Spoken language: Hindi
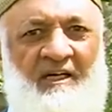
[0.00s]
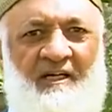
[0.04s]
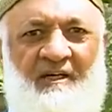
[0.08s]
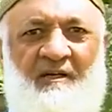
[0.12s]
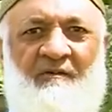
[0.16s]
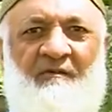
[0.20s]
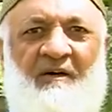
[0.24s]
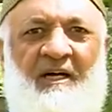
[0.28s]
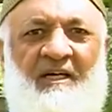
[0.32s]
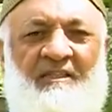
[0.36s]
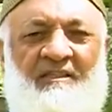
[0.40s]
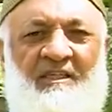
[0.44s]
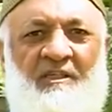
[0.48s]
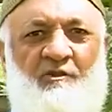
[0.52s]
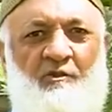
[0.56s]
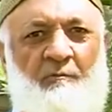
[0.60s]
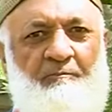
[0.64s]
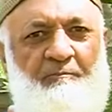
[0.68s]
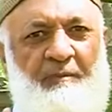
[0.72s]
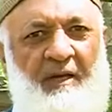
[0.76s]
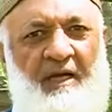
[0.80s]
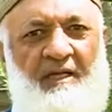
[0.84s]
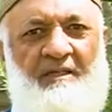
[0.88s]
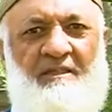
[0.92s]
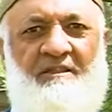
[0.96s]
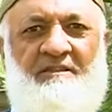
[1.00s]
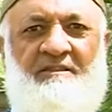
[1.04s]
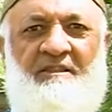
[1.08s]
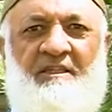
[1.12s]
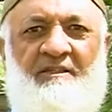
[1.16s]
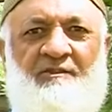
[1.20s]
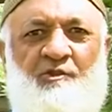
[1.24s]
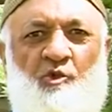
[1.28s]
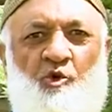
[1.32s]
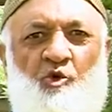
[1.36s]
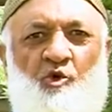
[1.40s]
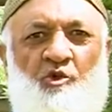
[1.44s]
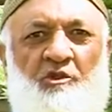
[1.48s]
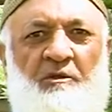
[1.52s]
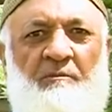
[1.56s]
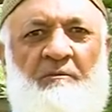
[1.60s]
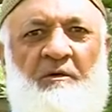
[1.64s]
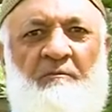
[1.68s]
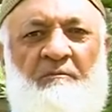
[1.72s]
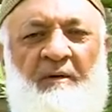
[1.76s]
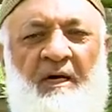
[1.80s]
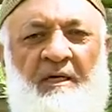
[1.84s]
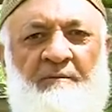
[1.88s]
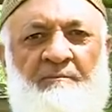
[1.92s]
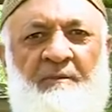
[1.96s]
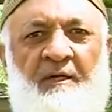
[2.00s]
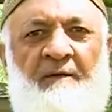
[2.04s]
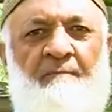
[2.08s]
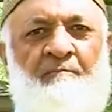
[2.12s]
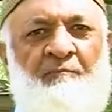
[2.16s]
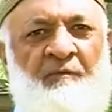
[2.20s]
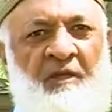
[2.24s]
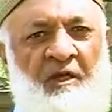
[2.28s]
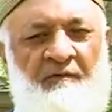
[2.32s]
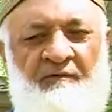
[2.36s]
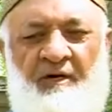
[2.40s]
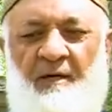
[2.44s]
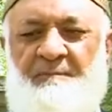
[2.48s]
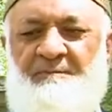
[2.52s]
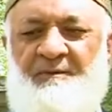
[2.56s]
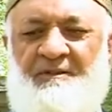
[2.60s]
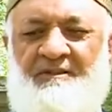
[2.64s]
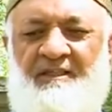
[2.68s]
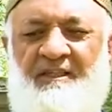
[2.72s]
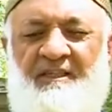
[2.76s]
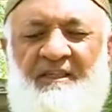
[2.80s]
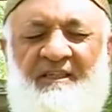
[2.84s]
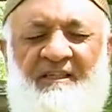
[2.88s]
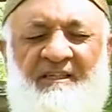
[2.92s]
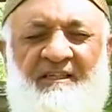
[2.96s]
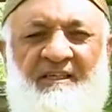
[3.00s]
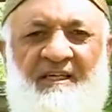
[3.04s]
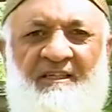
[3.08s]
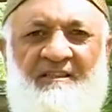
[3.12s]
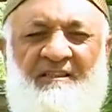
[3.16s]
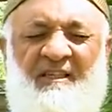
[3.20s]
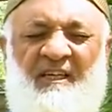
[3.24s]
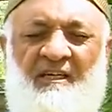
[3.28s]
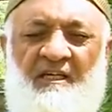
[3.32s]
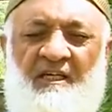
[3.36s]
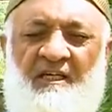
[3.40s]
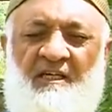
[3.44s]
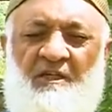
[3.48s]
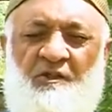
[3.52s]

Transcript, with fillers: रवायत है जो पहली जिल्द जो बाद में वापस ले ली गई थी